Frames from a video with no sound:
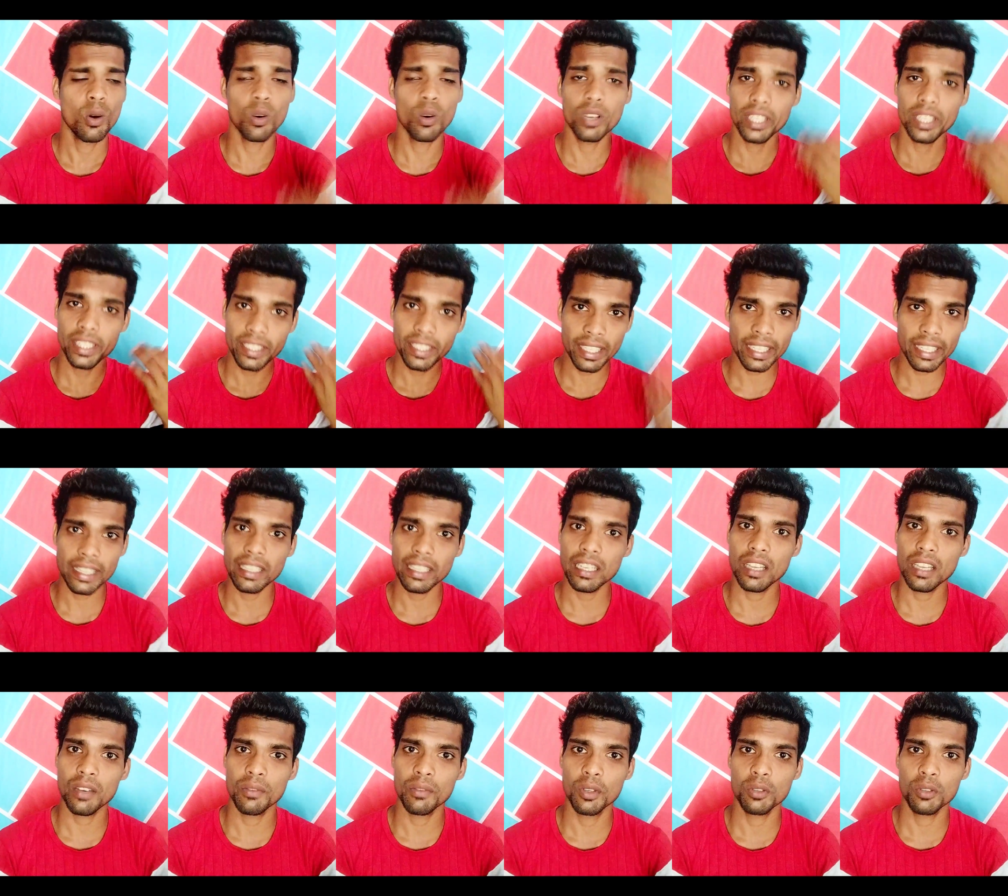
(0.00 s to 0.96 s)
உங்களுக்கு இன்றைக்கு
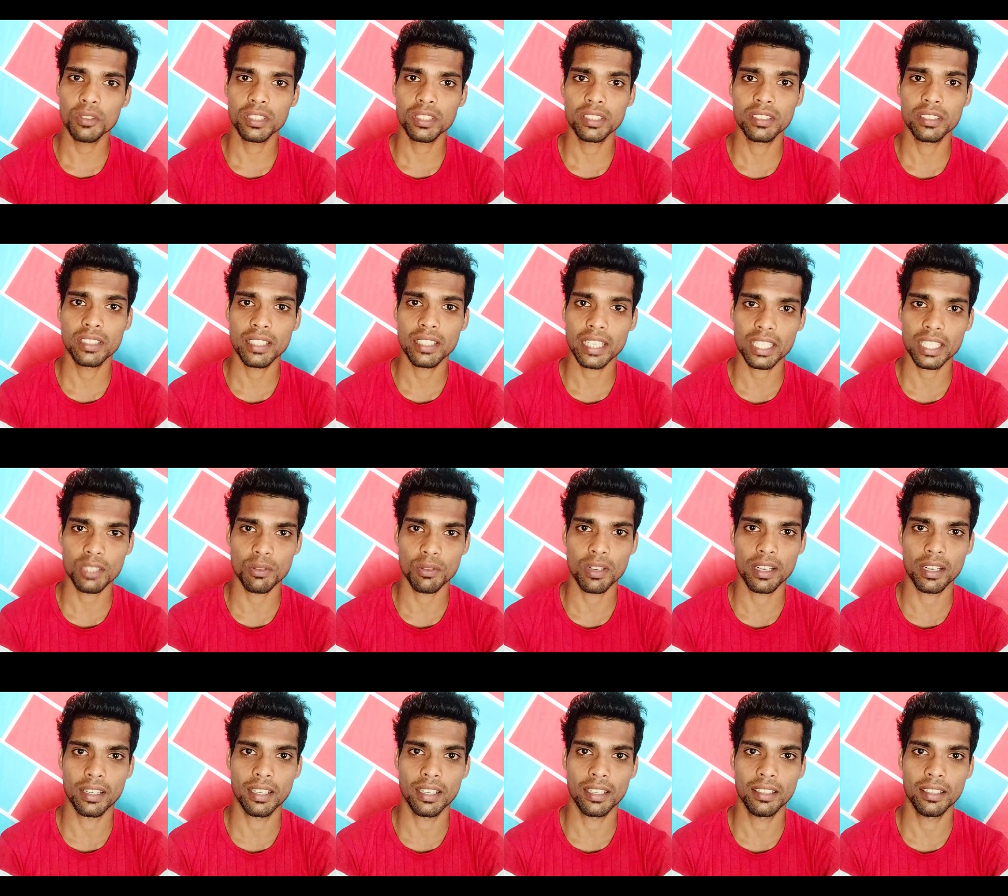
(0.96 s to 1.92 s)
எல்லா வியூஸும்
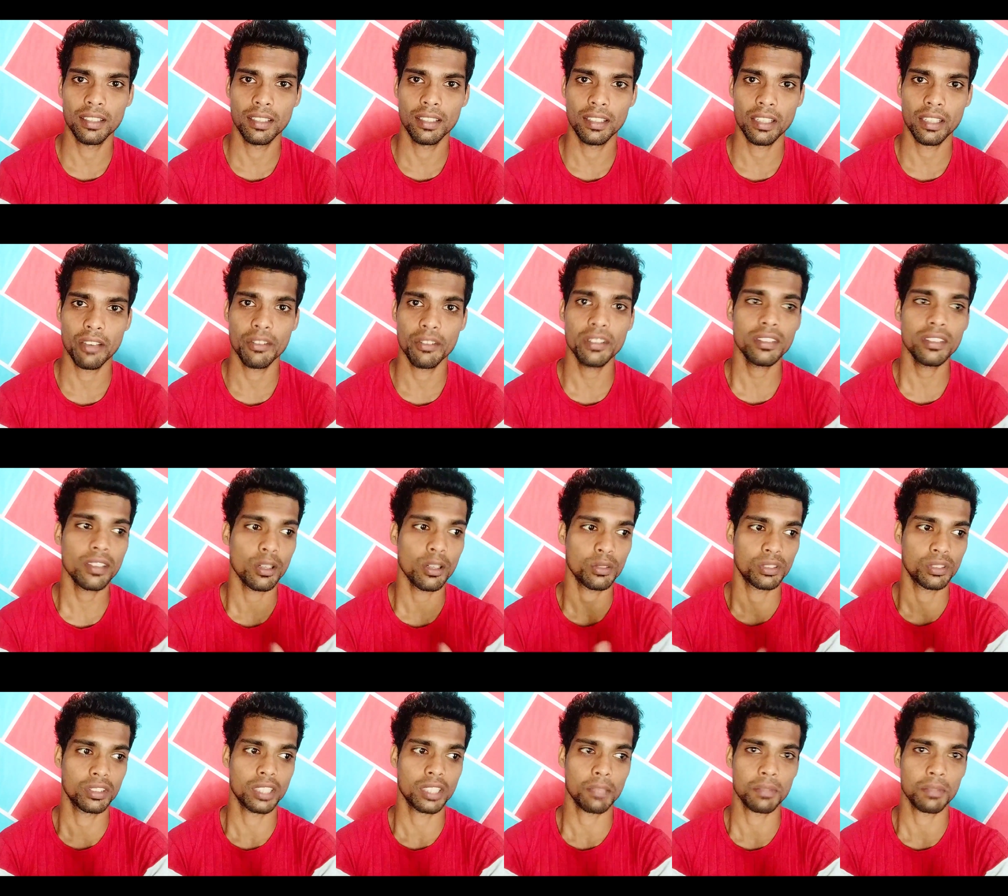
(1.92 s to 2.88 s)
கிடைச்சிருவாங்களா அதாவது
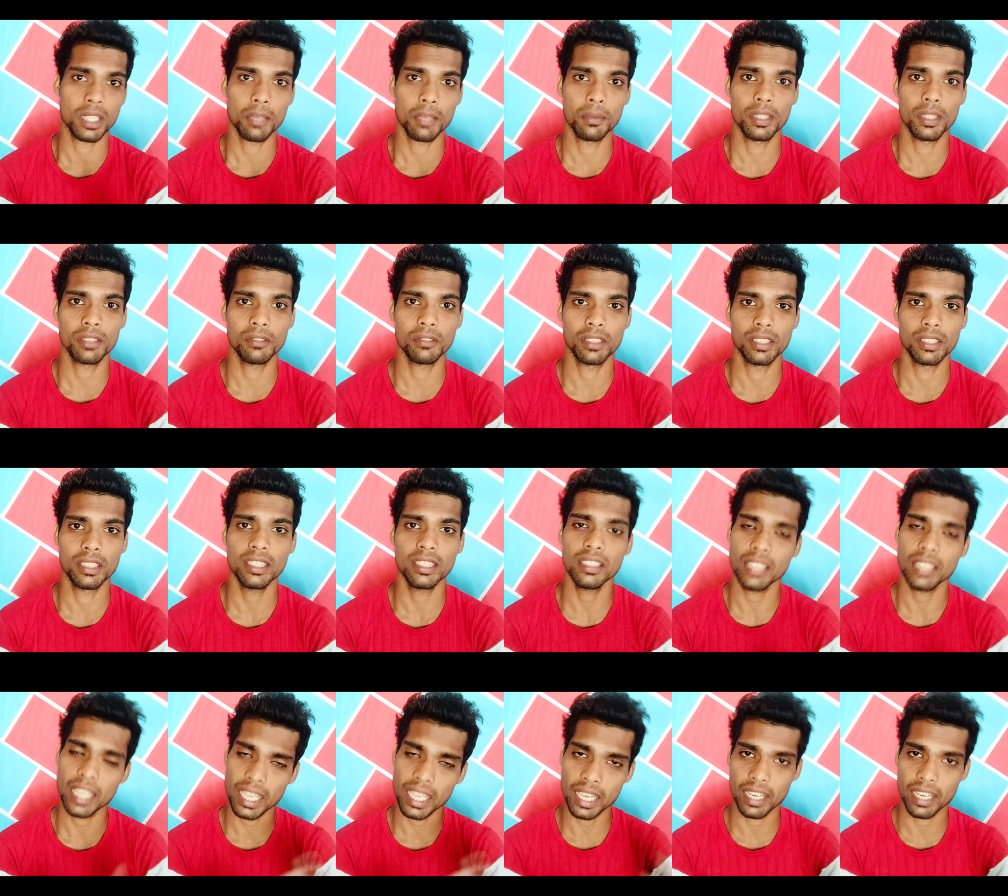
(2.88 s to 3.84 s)
தௌசண்ட் சப்ஸ்கிரைபர்ஸ் வந்துட்டு
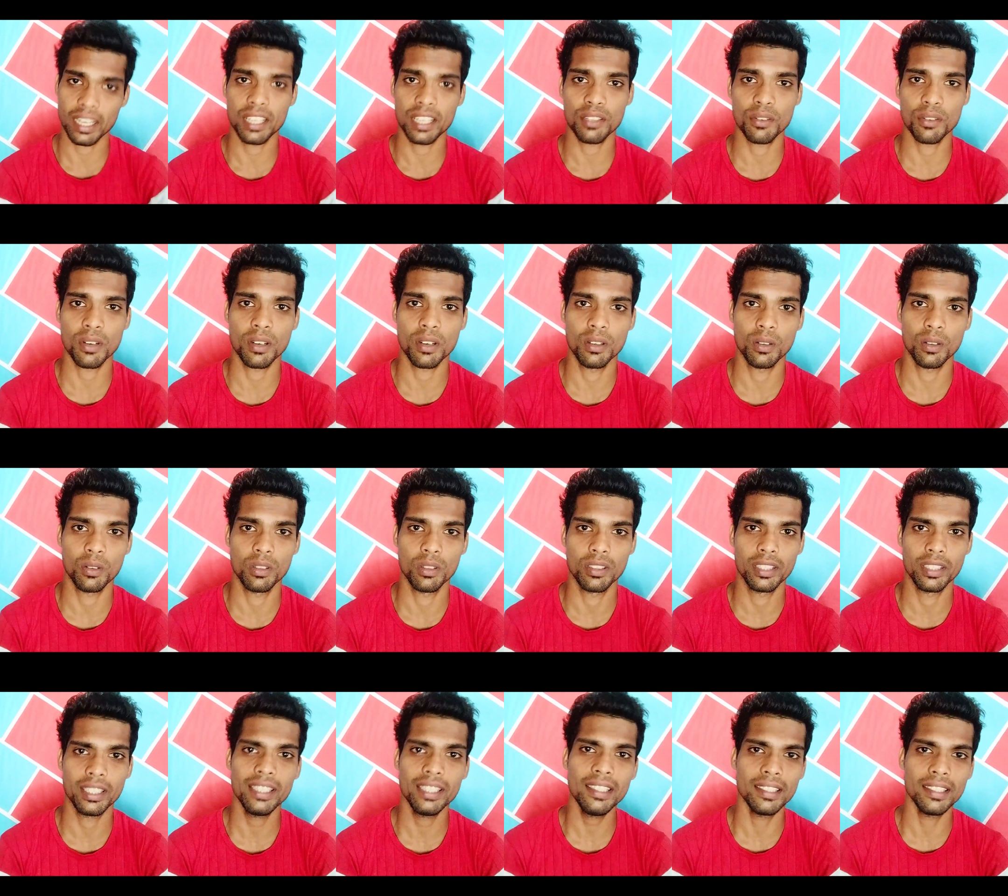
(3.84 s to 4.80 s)
இன்றைக்கே கிடைச்சிருவாங்களா
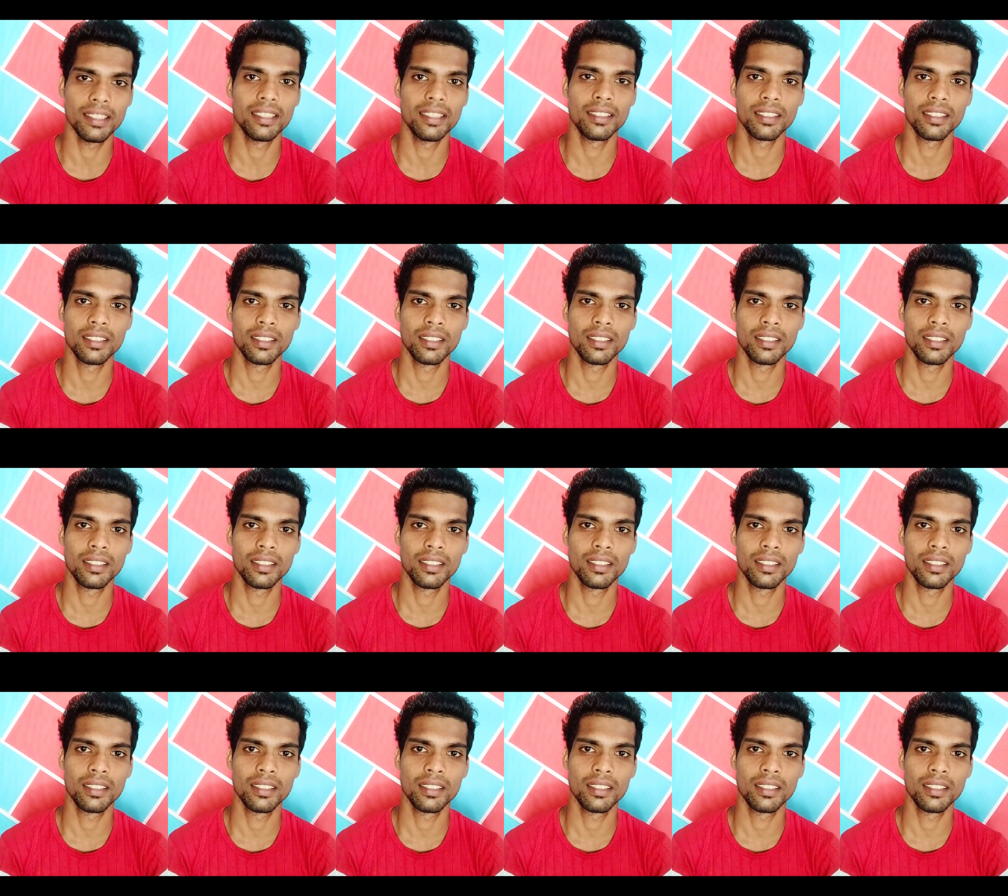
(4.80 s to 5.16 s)
உங்களுக்கு இல்லை